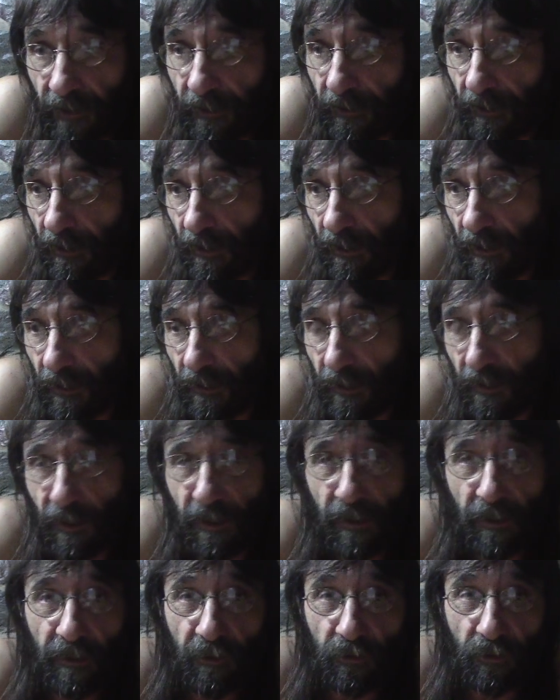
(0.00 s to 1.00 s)
de que
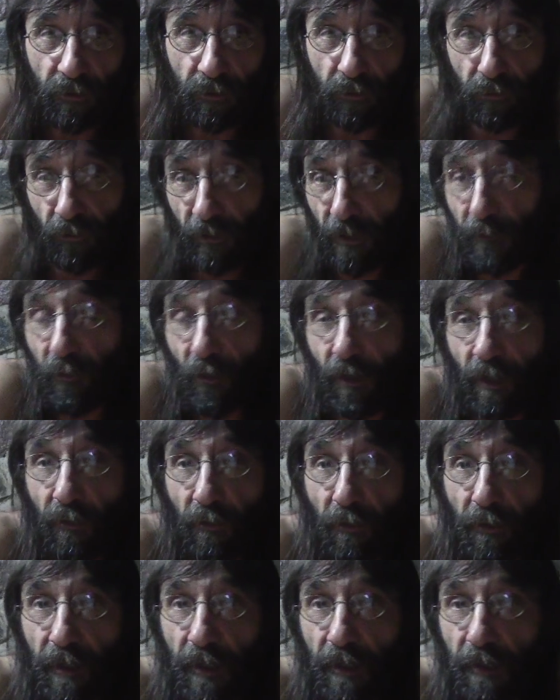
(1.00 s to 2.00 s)
tienes un tipo de
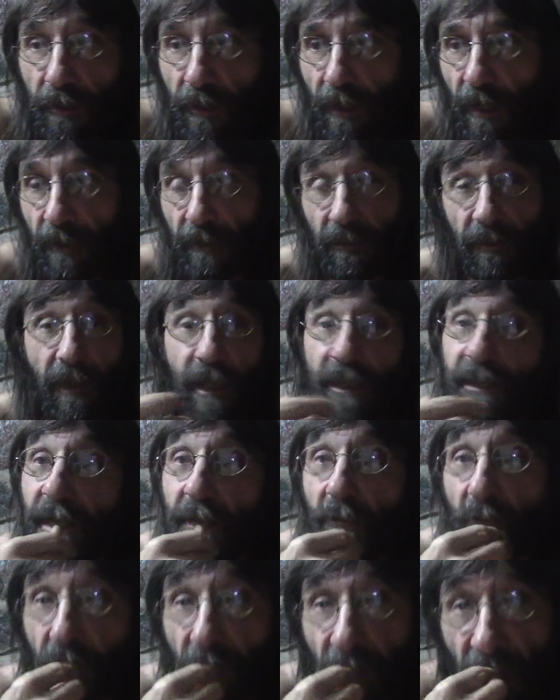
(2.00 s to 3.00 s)
conciencia, la
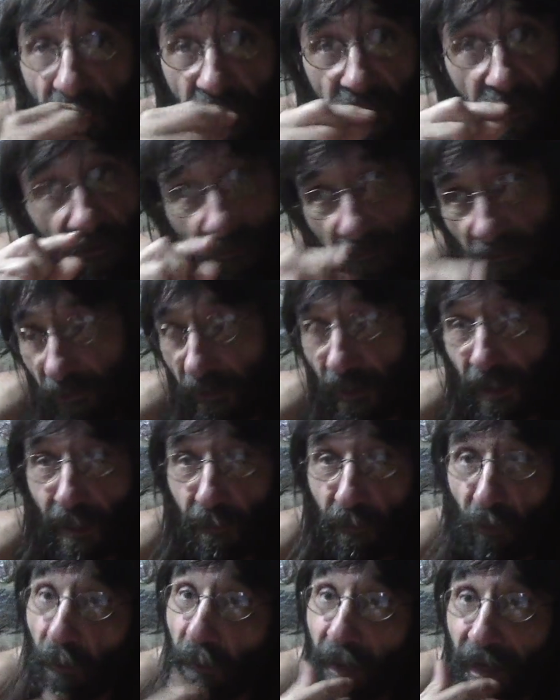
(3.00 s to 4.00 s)
saboreas,
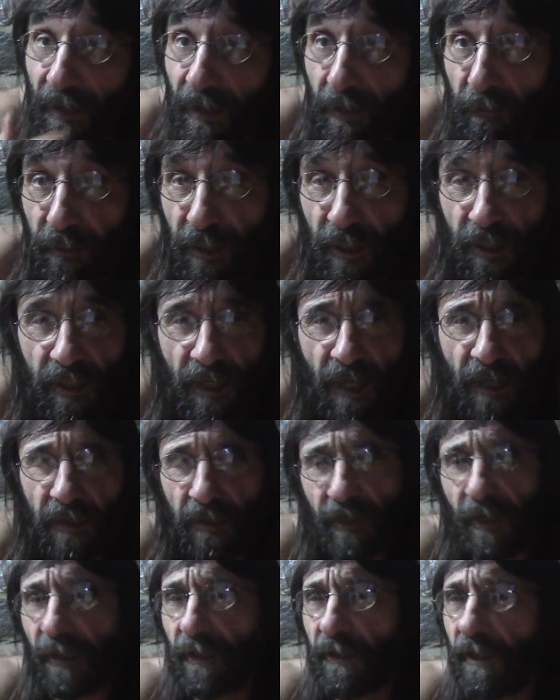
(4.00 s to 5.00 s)
digamos, más deprisa
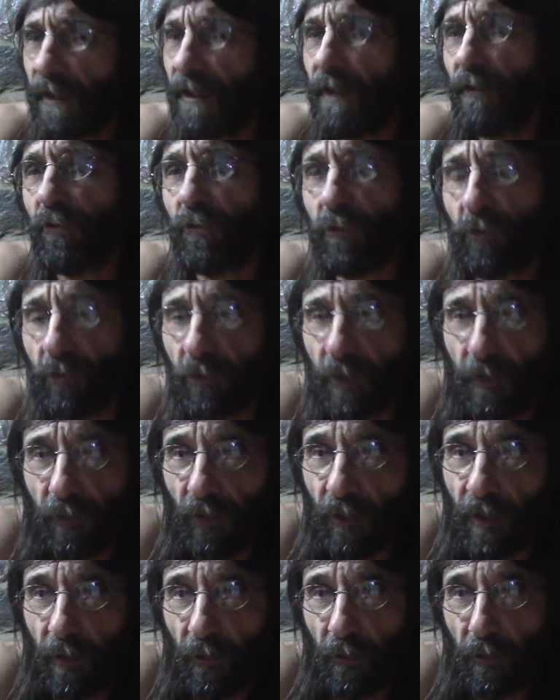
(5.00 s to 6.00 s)
y de que tienes otro
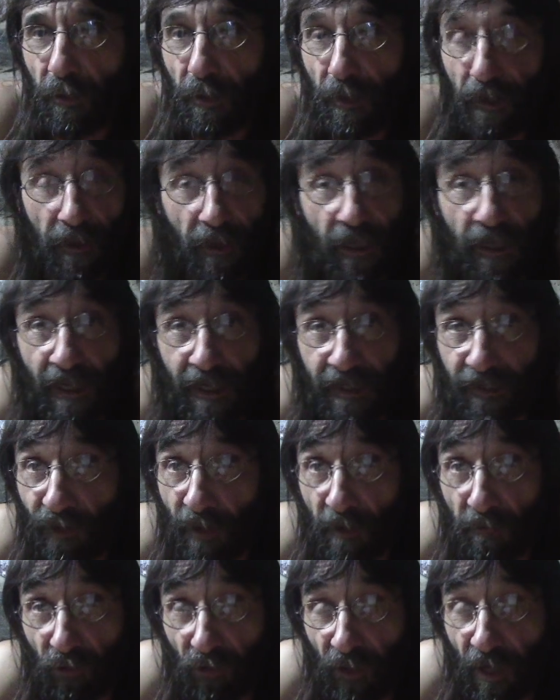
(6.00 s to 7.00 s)
tipo de conciencia, la
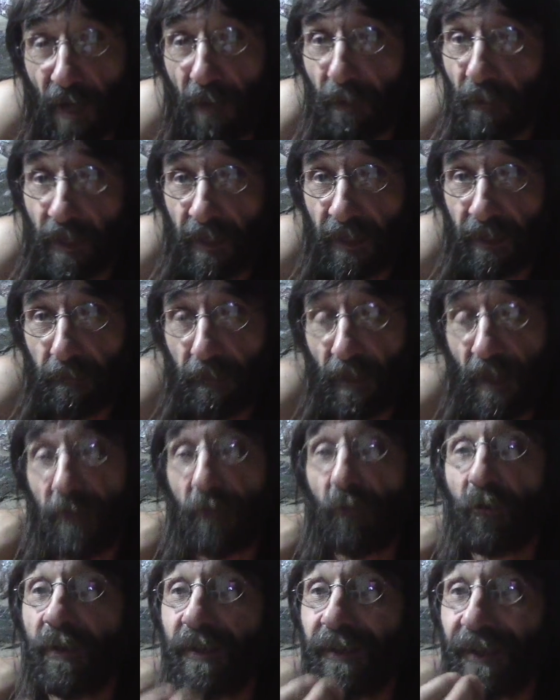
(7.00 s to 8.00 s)
saboreas más
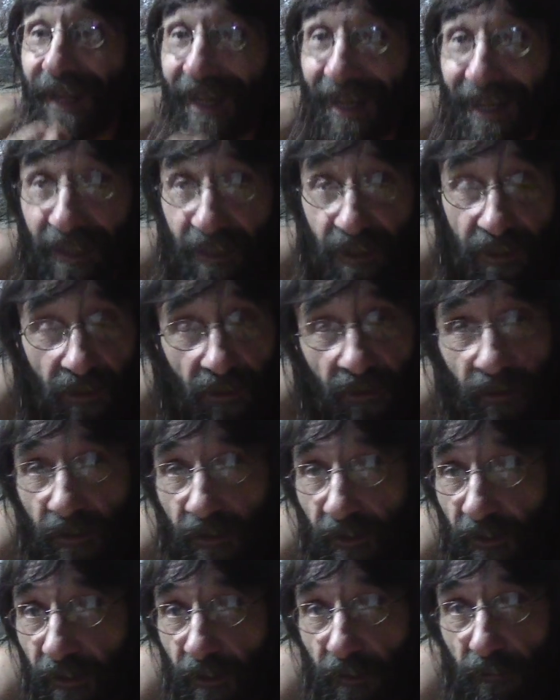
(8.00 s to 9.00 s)
despacio, extraes
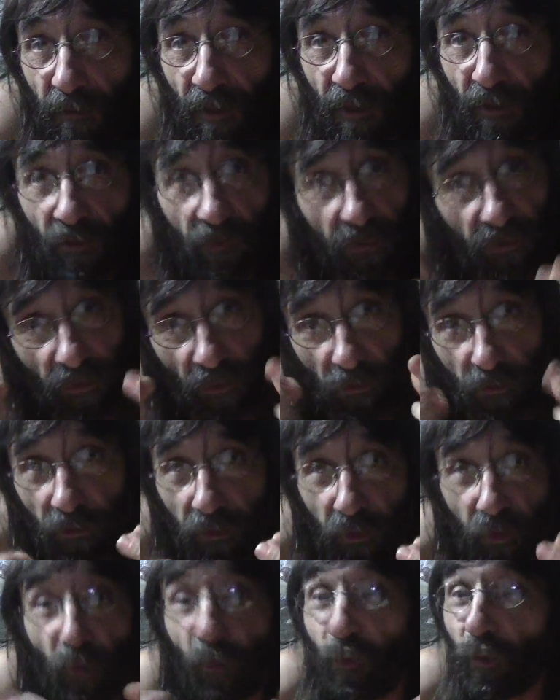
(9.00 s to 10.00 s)
mejor
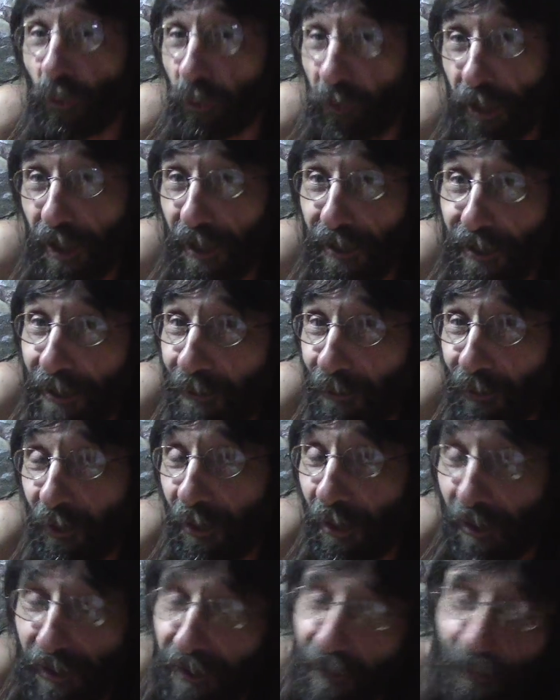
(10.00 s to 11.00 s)
todos sus nutrientes, por
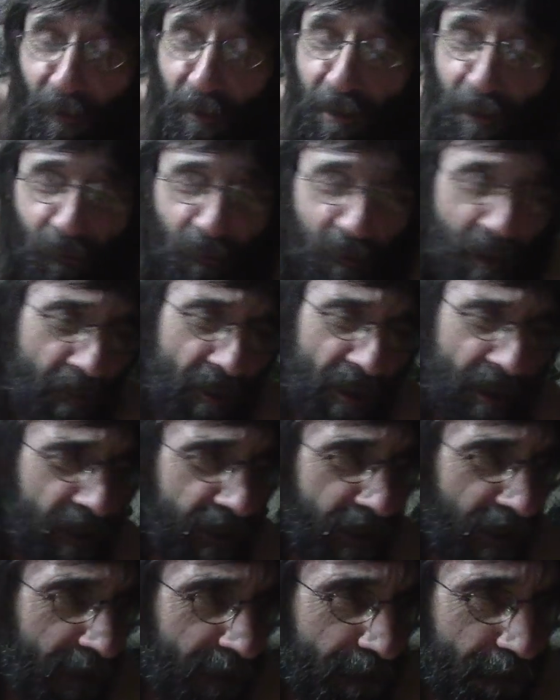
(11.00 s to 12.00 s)
decirlo de alguna
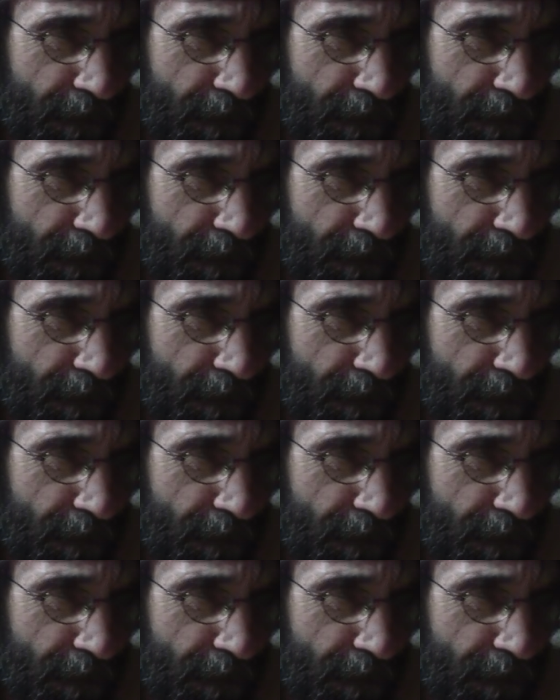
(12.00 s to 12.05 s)
manera.